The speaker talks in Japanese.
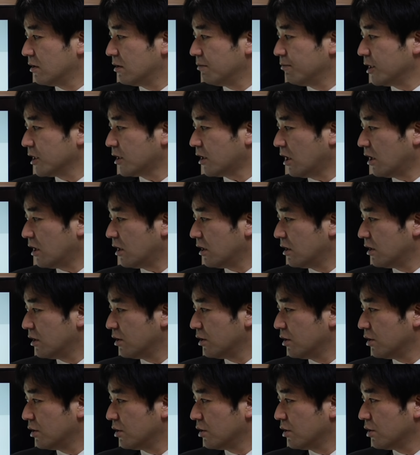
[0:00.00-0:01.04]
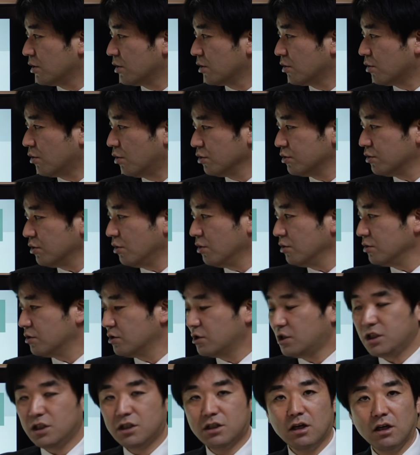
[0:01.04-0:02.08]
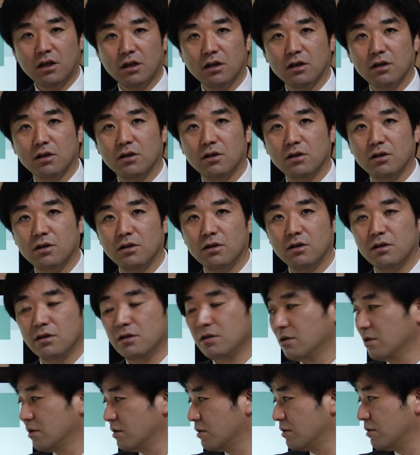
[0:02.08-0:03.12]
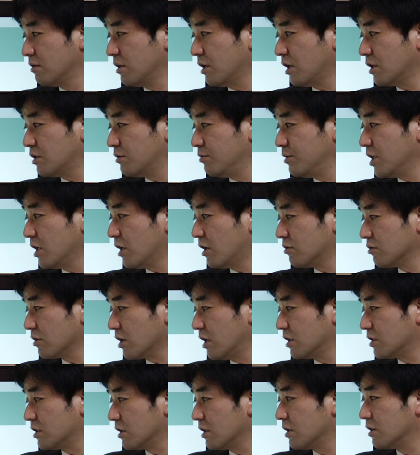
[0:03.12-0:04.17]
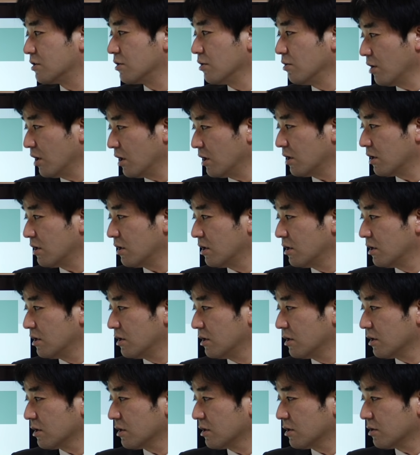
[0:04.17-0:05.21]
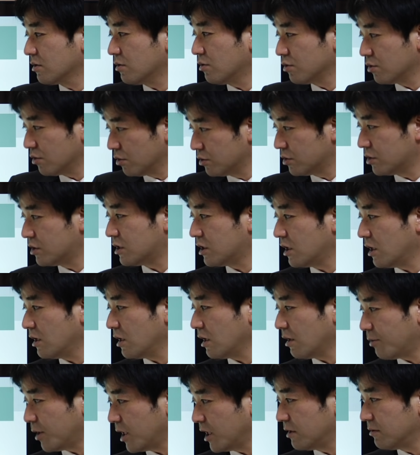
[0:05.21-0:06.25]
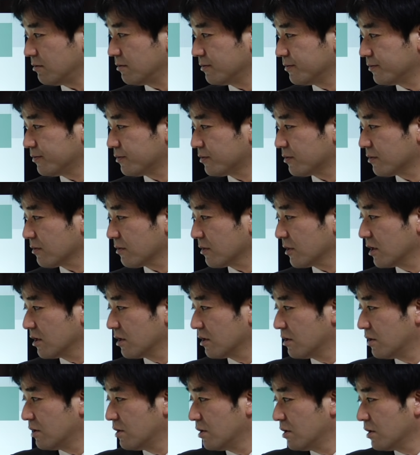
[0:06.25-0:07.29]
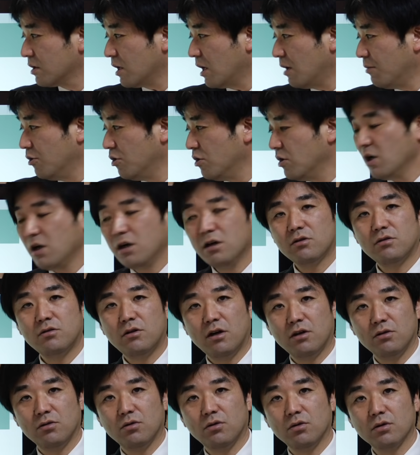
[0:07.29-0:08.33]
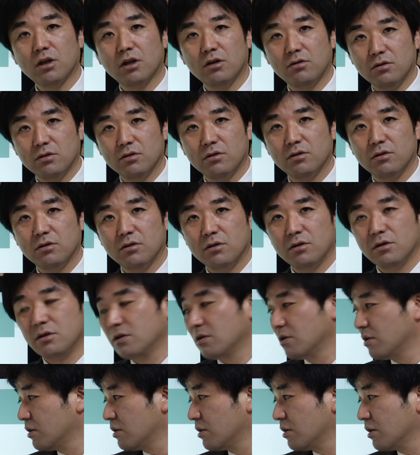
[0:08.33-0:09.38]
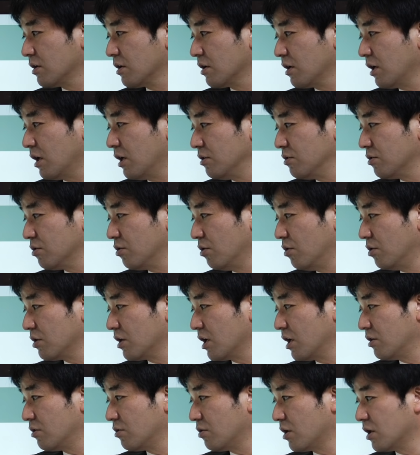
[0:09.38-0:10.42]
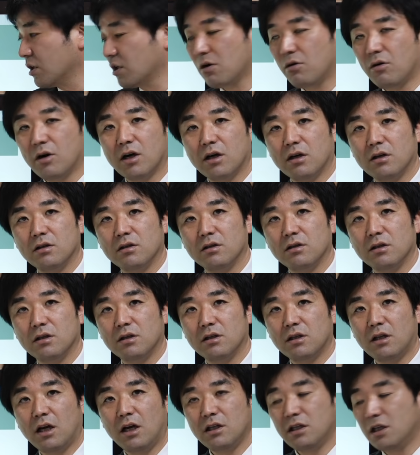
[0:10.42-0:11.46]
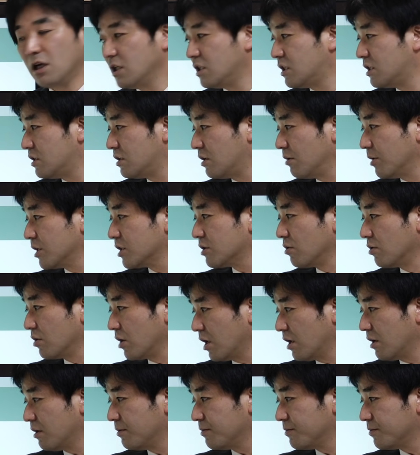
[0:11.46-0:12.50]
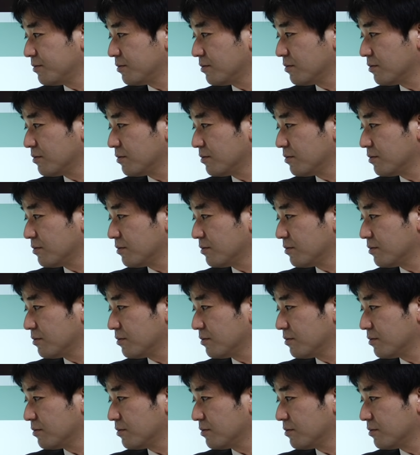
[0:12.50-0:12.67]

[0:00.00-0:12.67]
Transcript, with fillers: また、小僧寿司チェーン。馴染みがある会社ですよね。小僧寿司チェーンやばい。鴨川グランドホテル。関東圏の方は大体知ってますよね。